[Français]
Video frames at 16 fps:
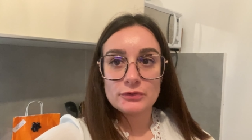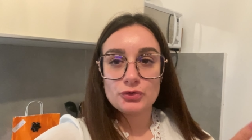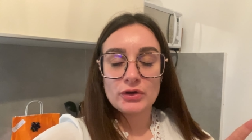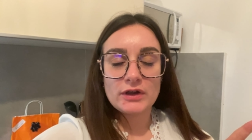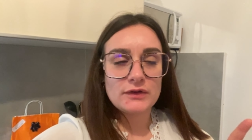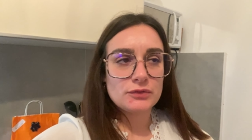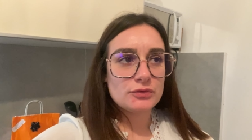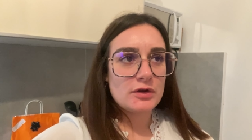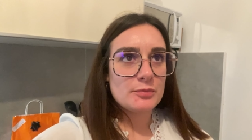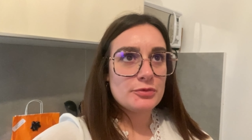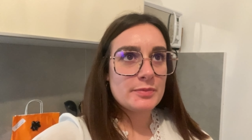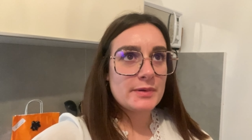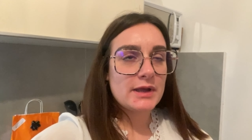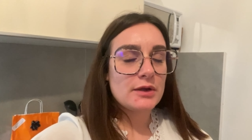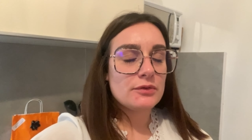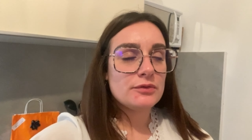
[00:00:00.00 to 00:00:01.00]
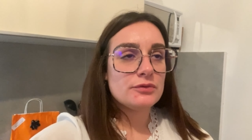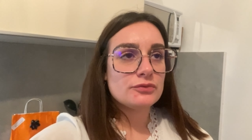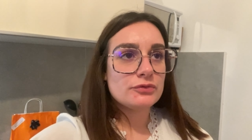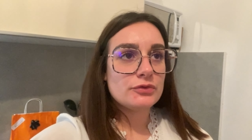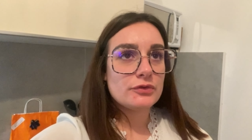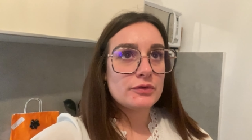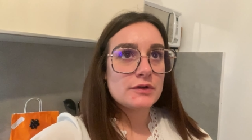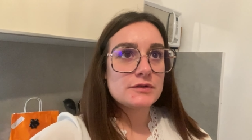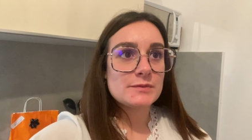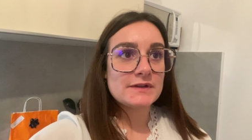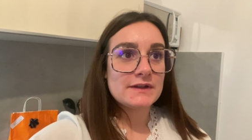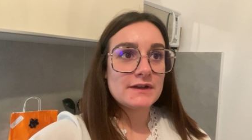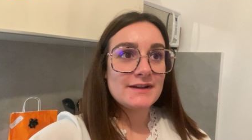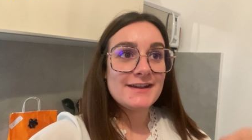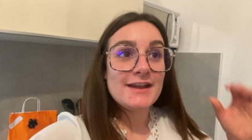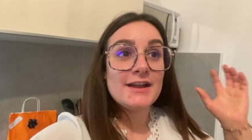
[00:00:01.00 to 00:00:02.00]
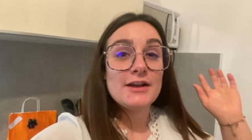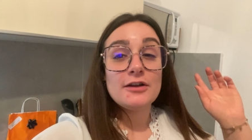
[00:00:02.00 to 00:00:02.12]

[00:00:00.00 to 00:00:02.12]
resto à peu près 1 ou 2 heures du matin.